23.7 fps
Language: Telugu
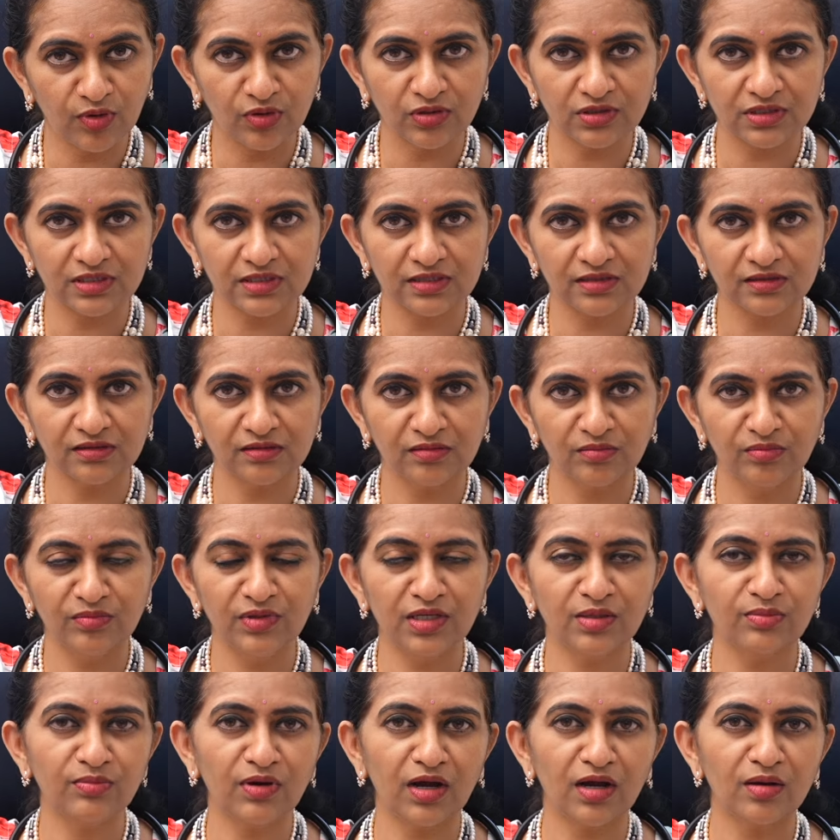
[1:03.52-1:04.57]
పాక్స్
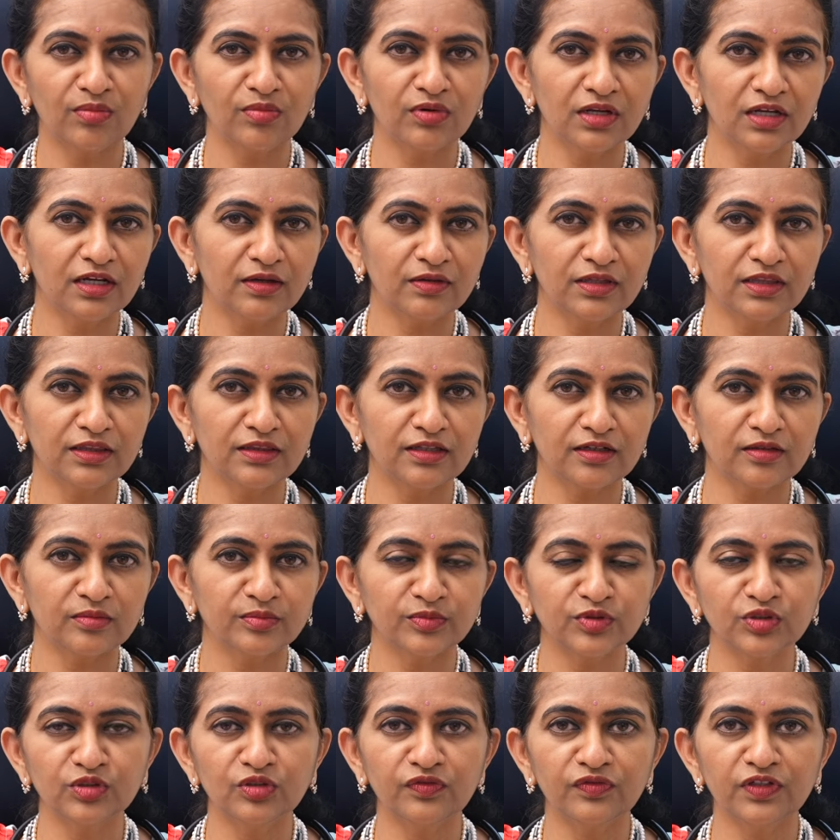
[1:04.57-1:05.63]
మీరు మామూలుగా
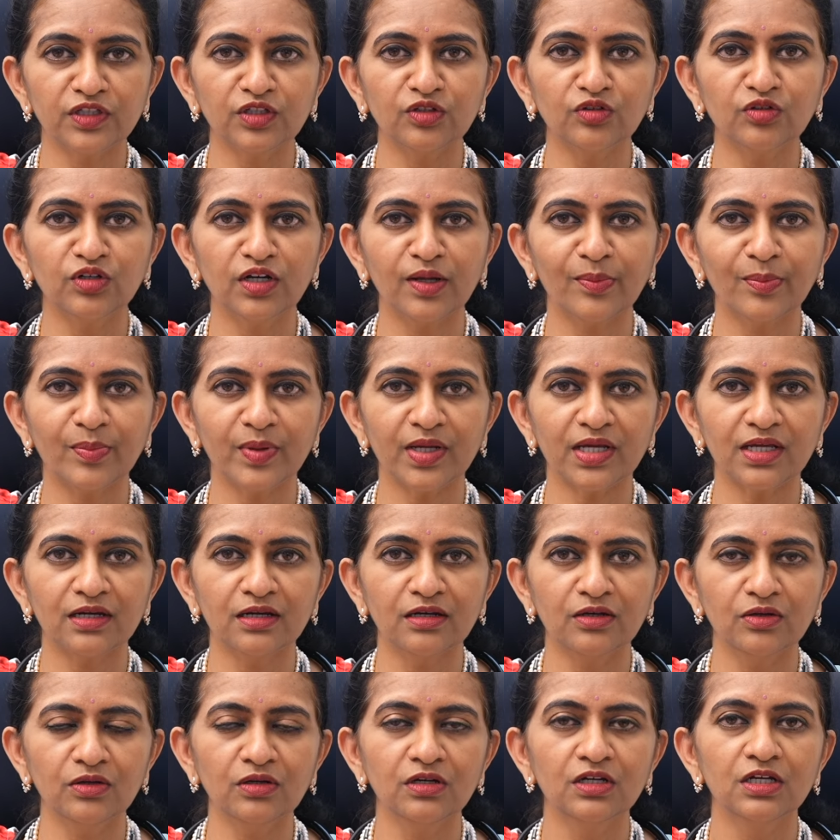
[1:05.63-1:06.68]
ఇంతకుముందు వినున్న
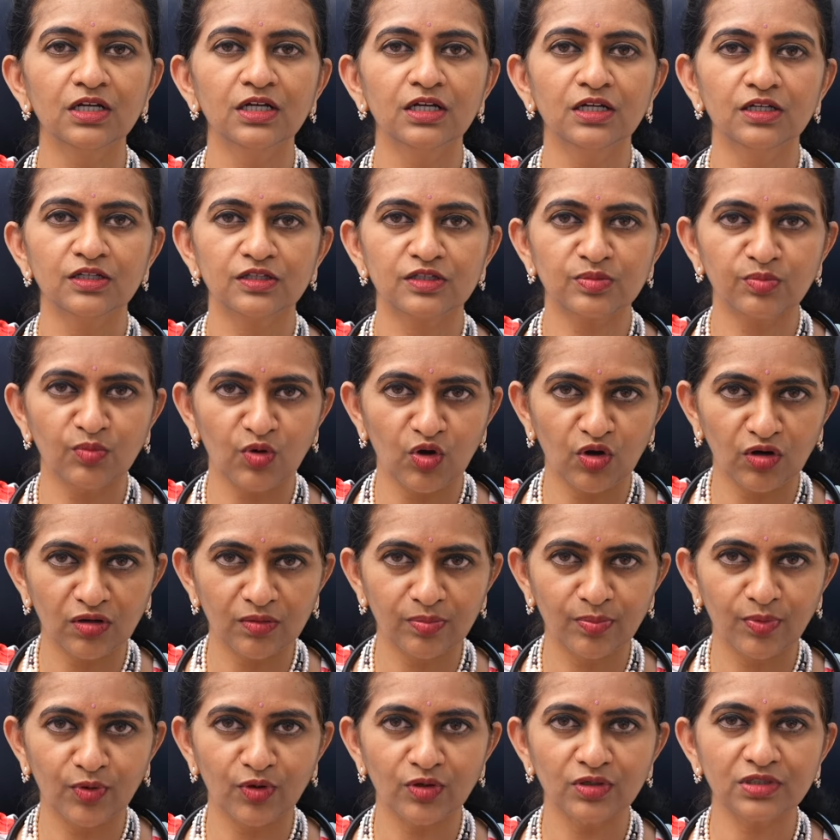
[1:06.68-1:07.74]
పేర్లు స్మాల్
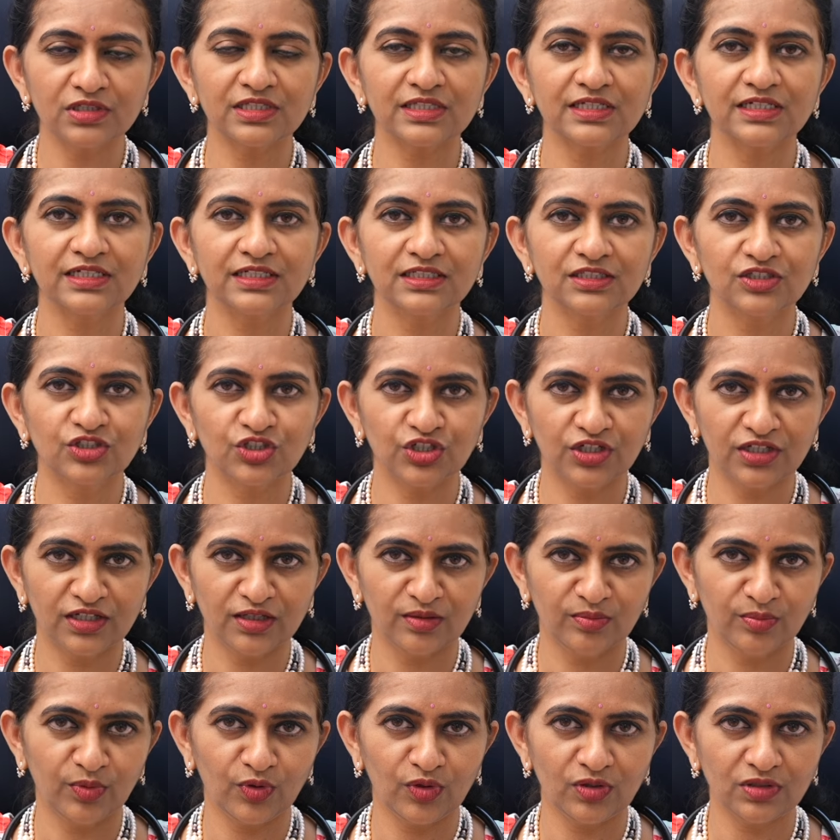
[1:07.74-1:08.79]
పాక్స్
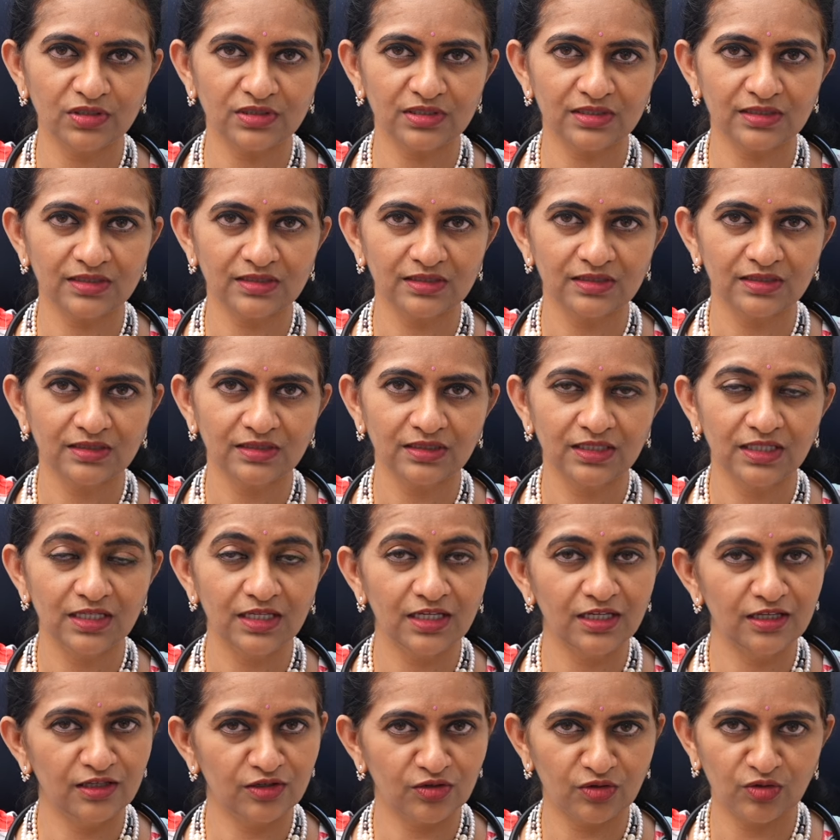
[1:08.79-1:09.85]
చికెన్ పాక్స్
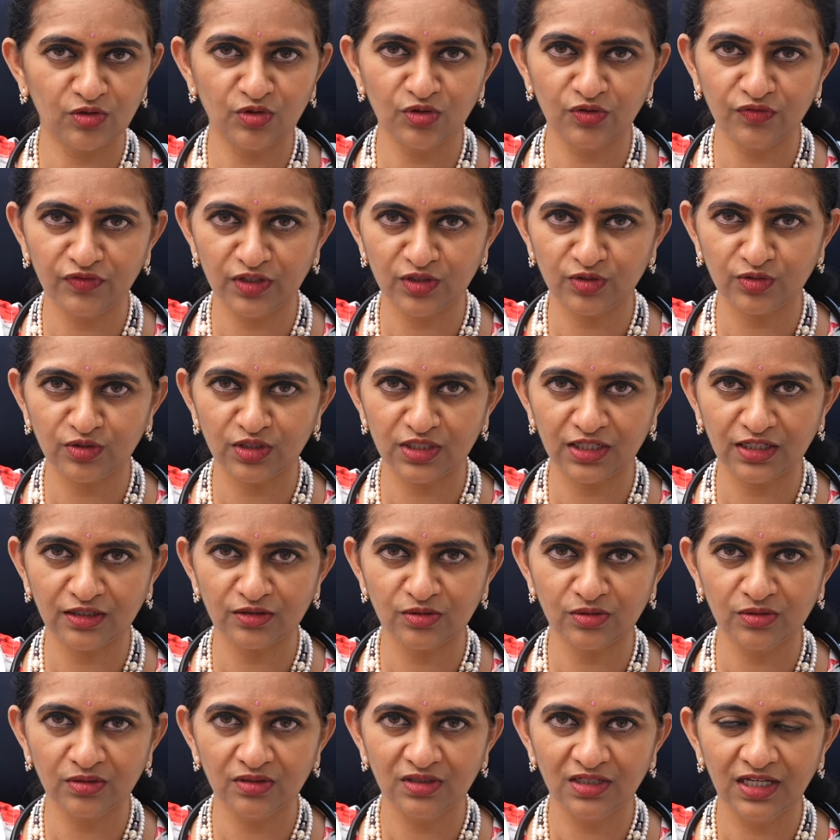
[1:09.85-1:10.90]
ఈ రెండు
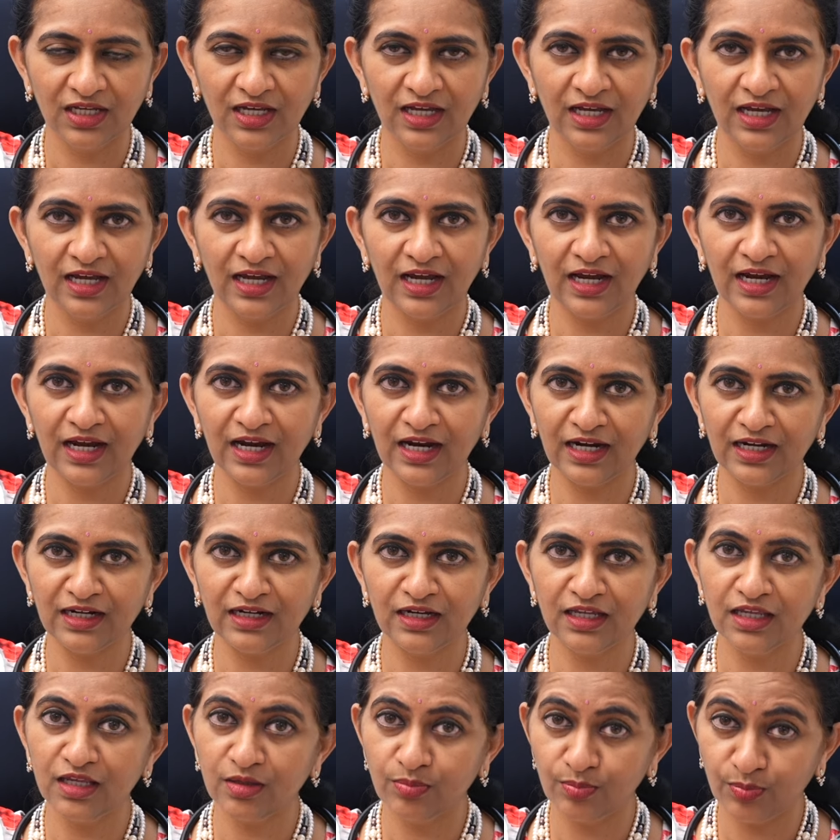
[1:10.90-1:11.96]
వినుంటారు
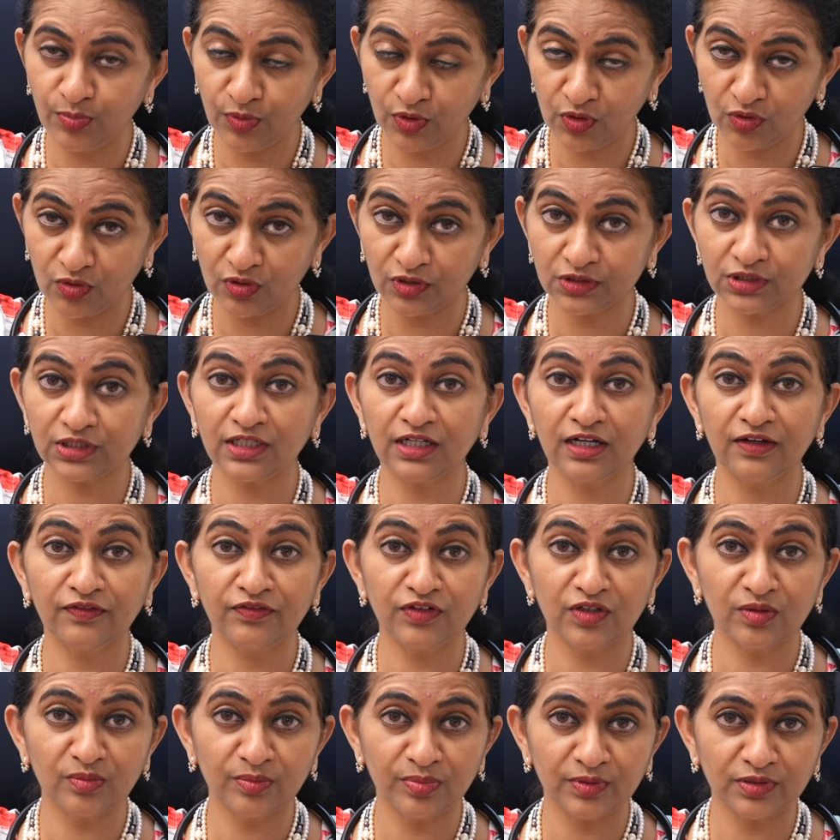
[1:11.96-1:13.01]
అండ్ ఇప్పుడు కొత్తగా
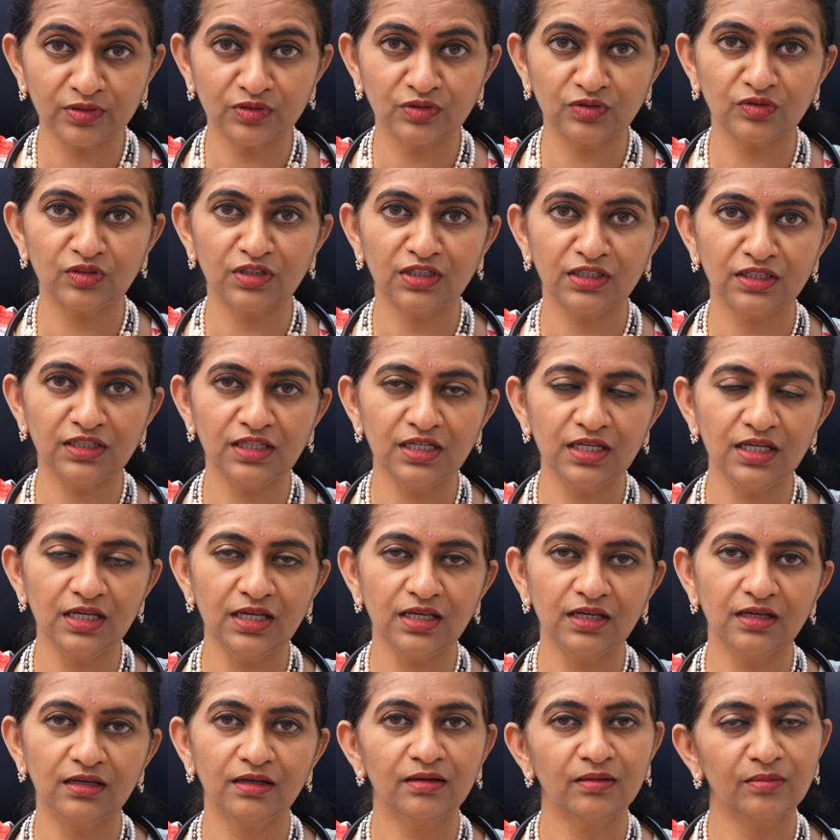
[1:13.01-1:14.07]
వినపడుతున్నది
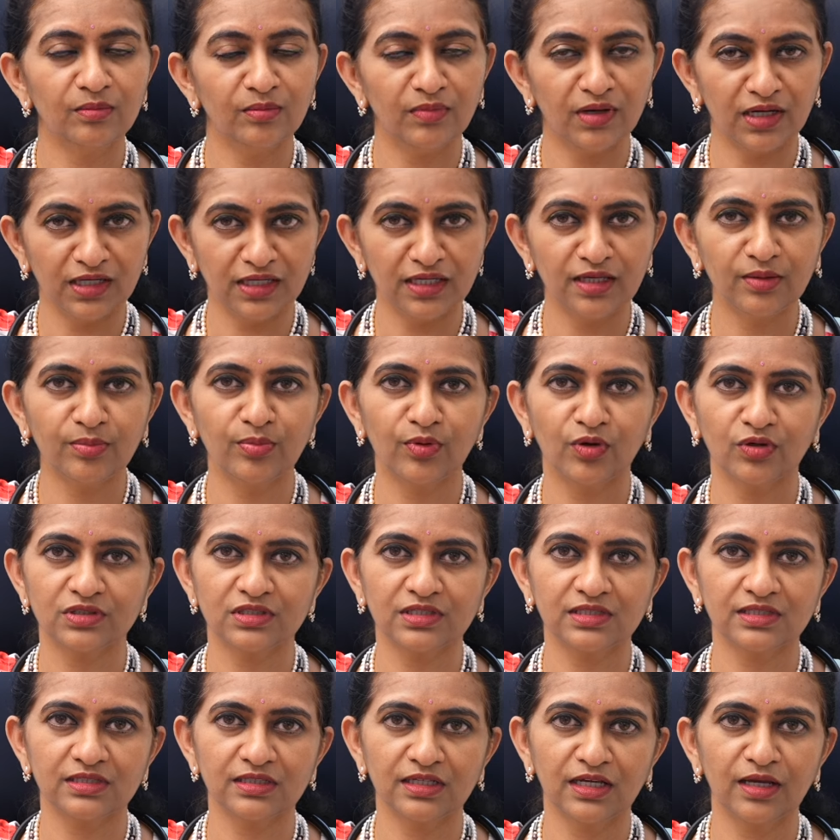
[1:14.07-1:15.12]
మంకీ
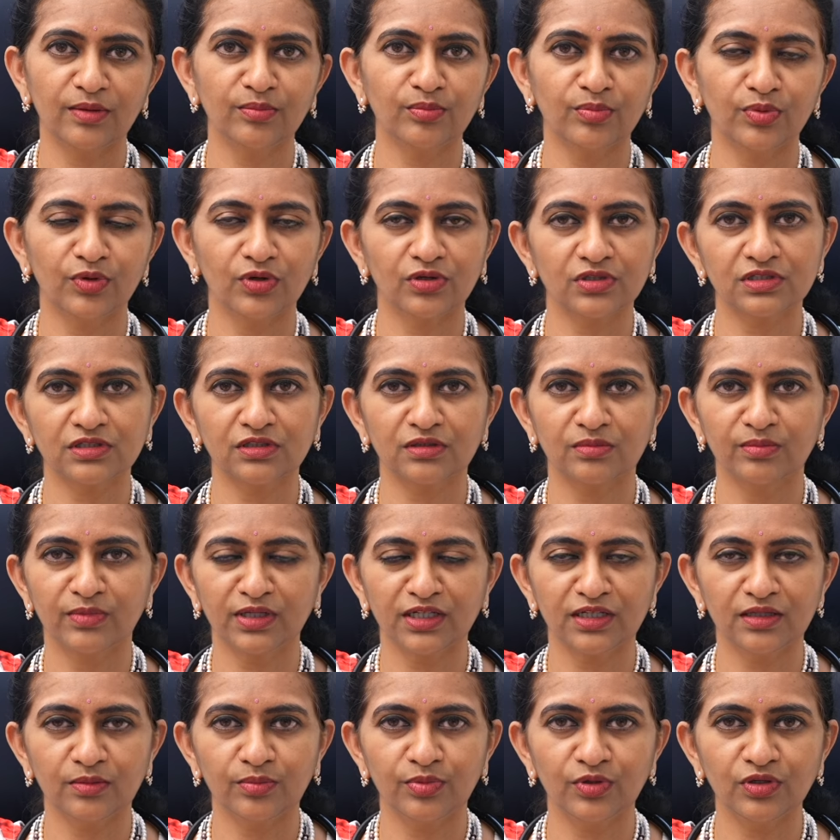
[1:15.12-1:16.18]
పాక్స్ ఎంపాక్స్ ఆర్
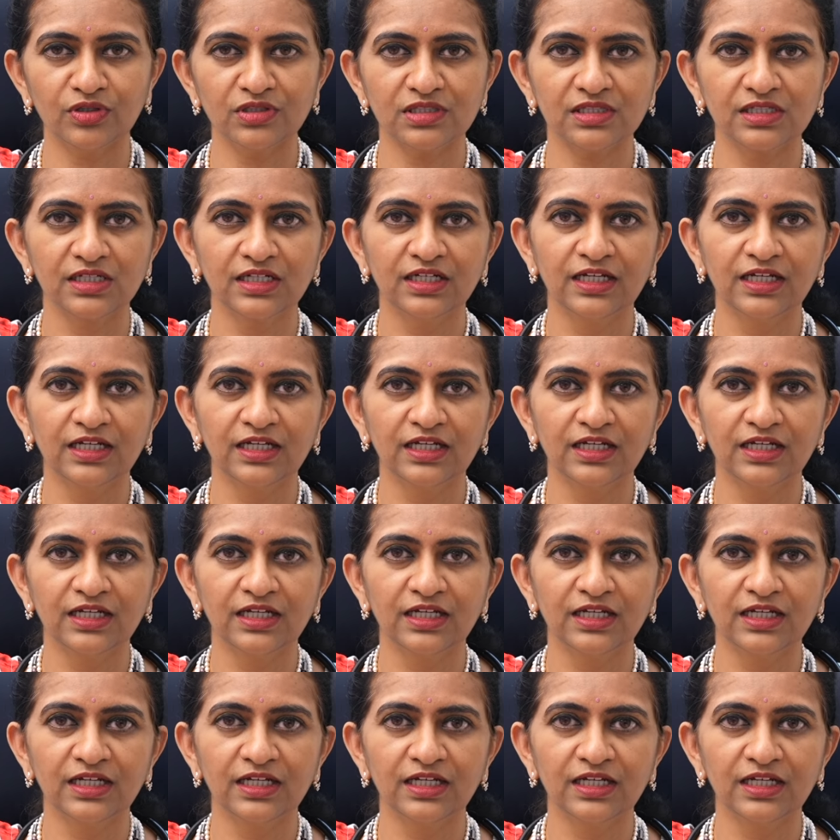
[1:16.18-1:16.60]
మంకీ పాక్స్